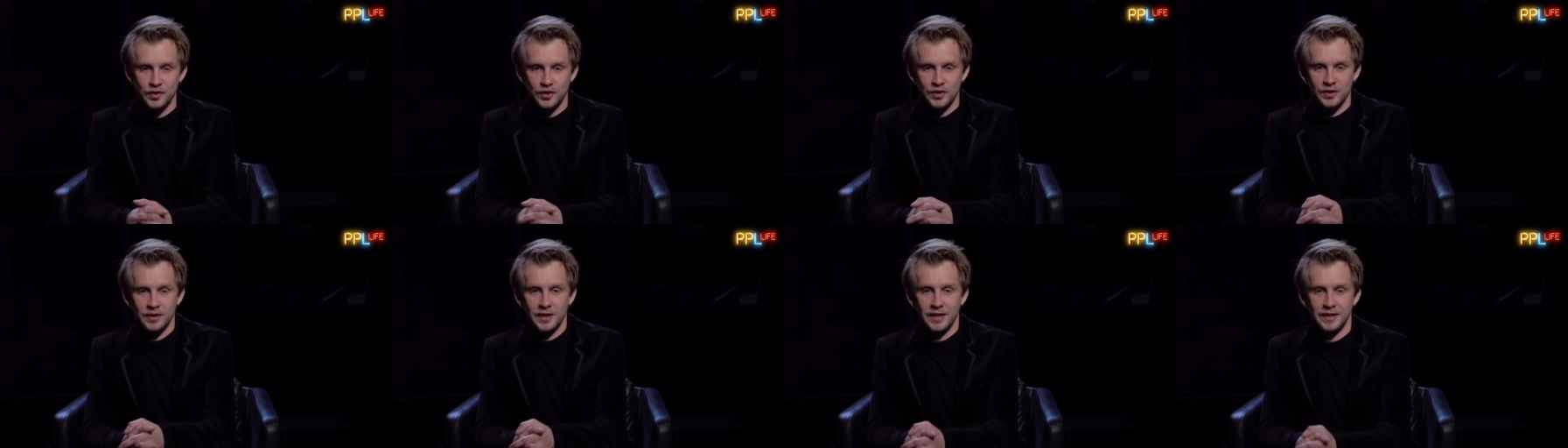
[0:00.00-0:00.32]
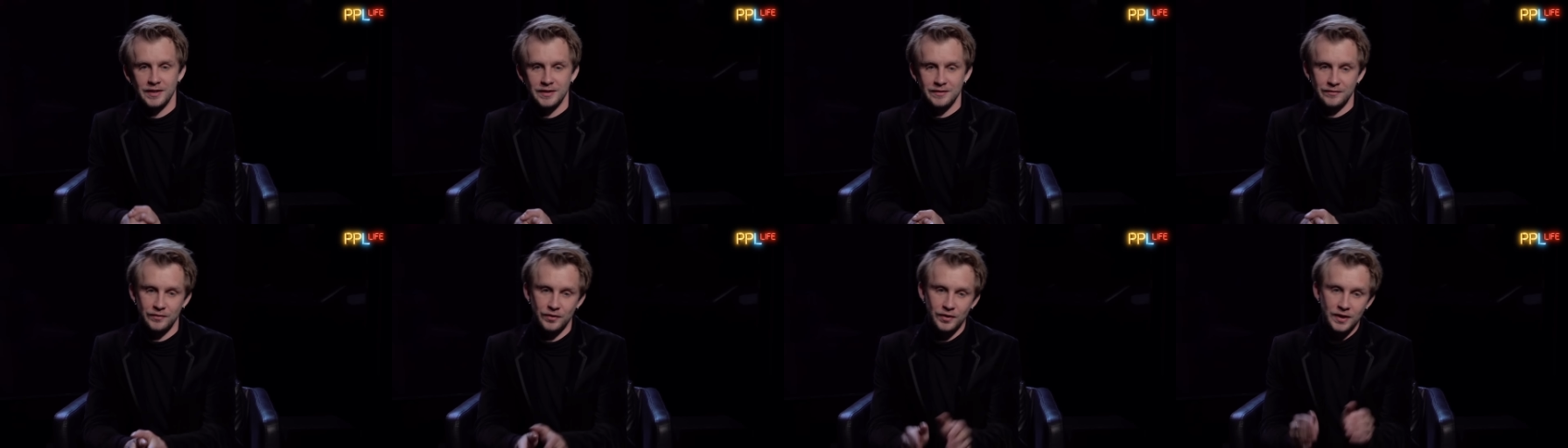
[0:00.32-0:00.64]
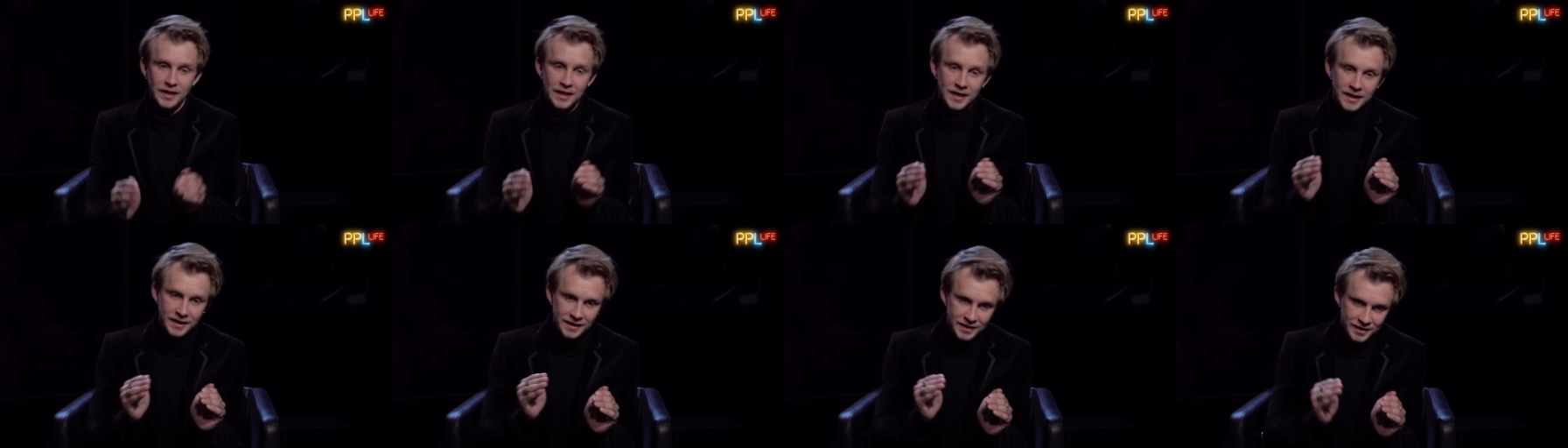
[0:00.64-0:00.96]
и желать его.
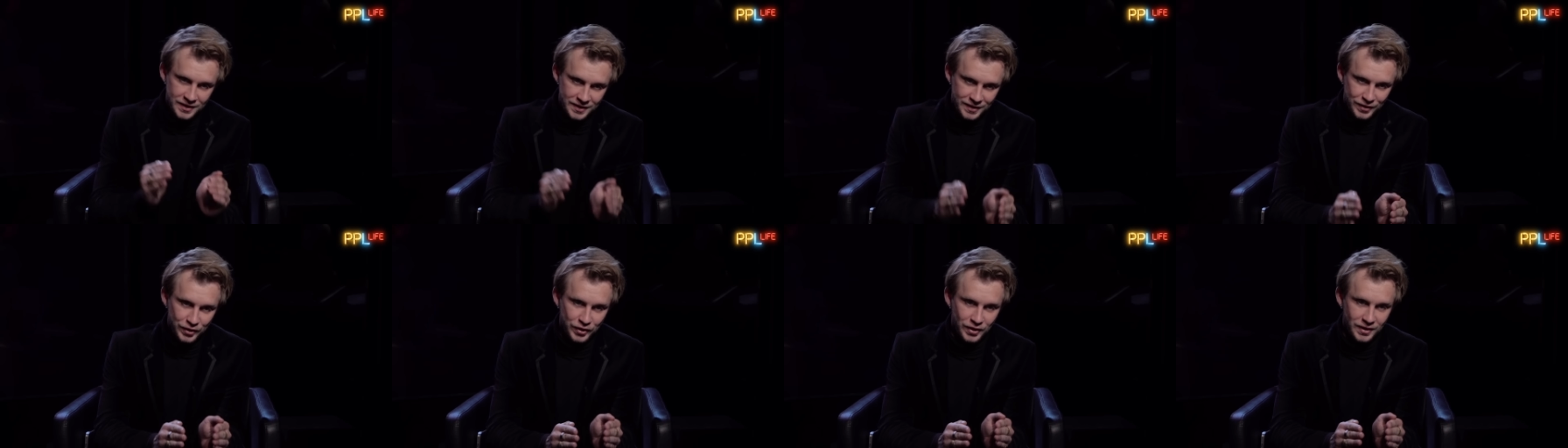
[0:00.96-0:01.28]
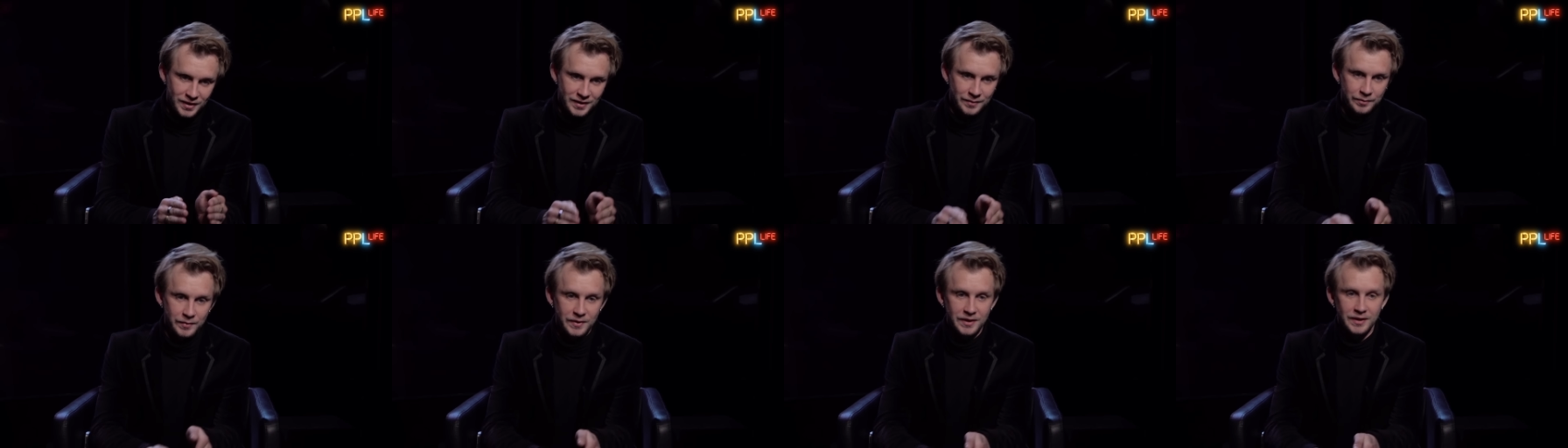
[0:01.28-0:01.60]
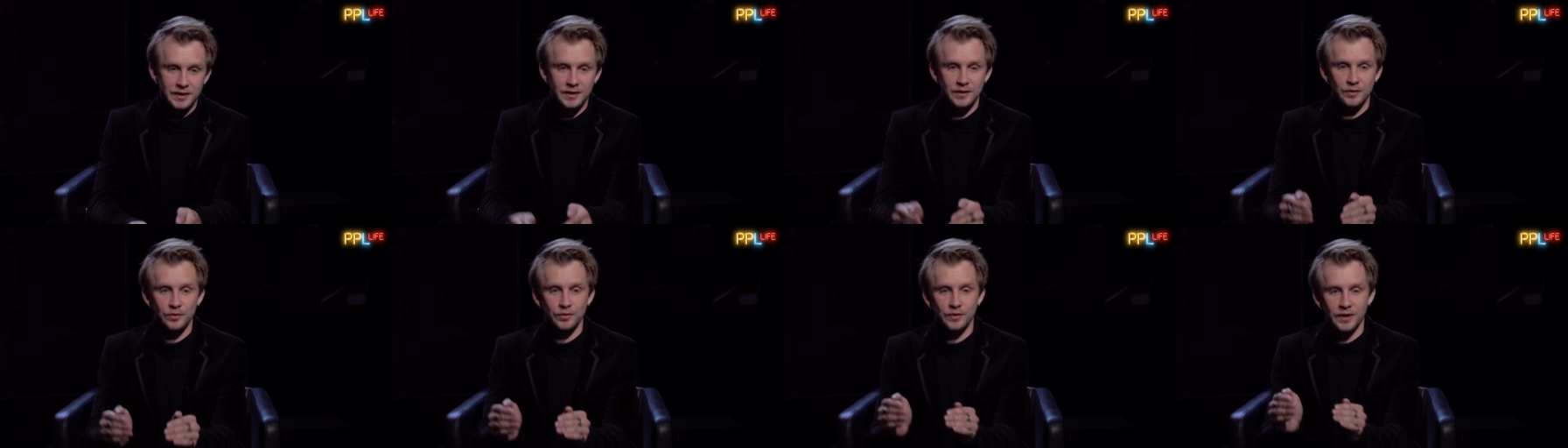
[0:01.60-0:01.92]
Сначала
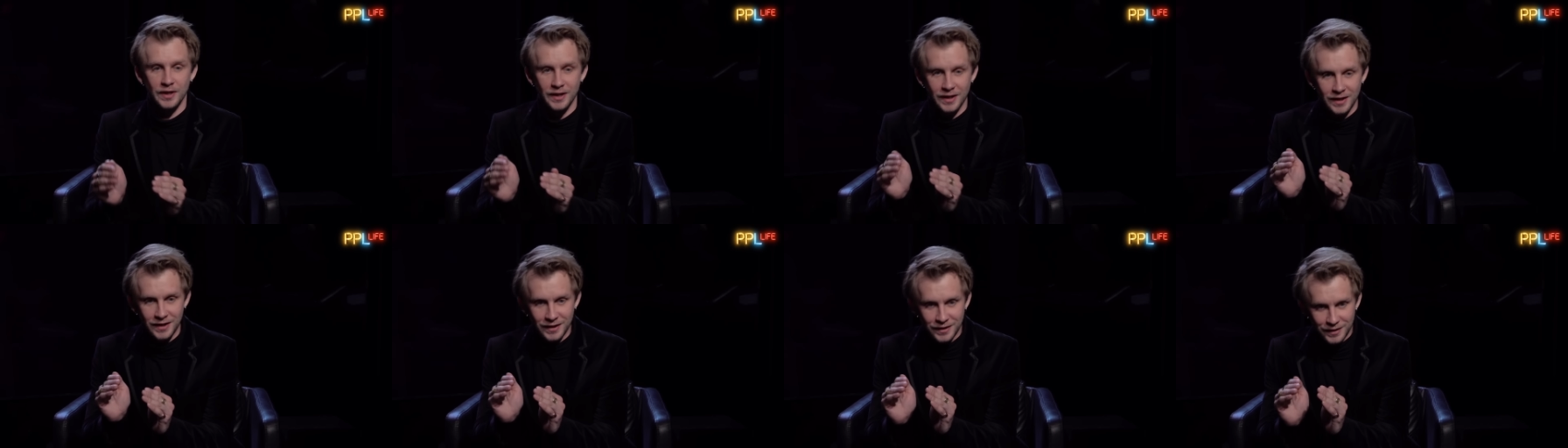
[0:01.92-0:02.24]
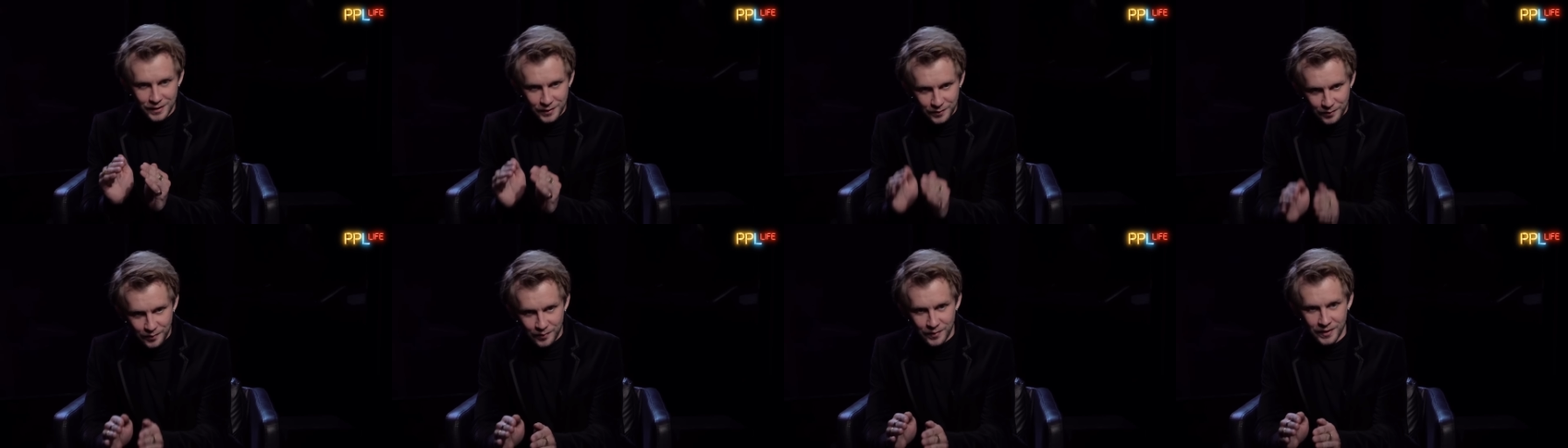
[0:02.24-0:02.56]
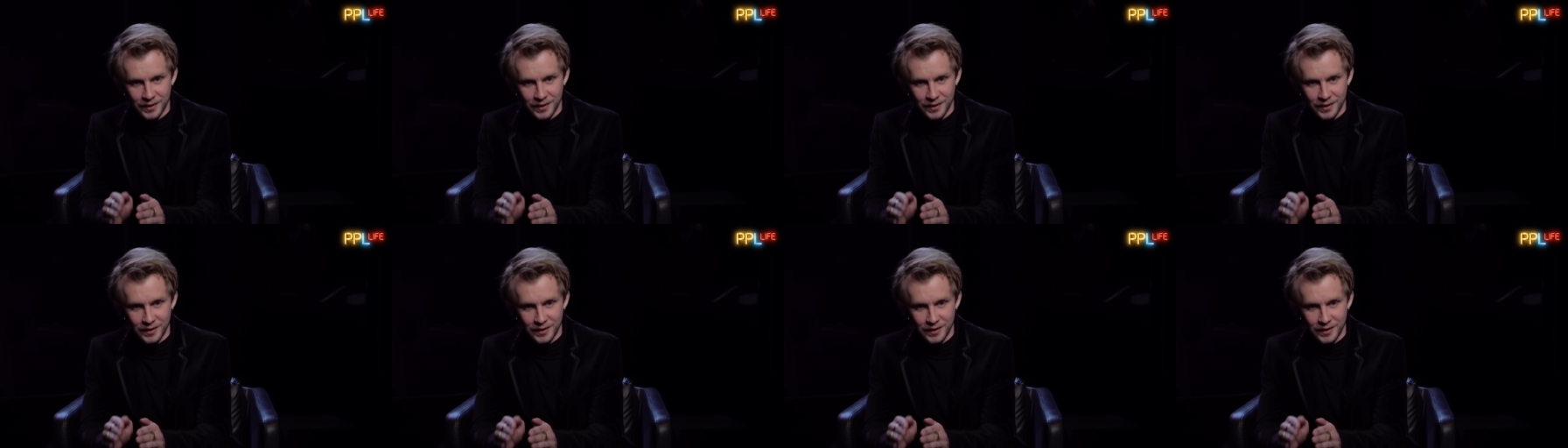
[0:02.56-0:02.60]
мир для Украины,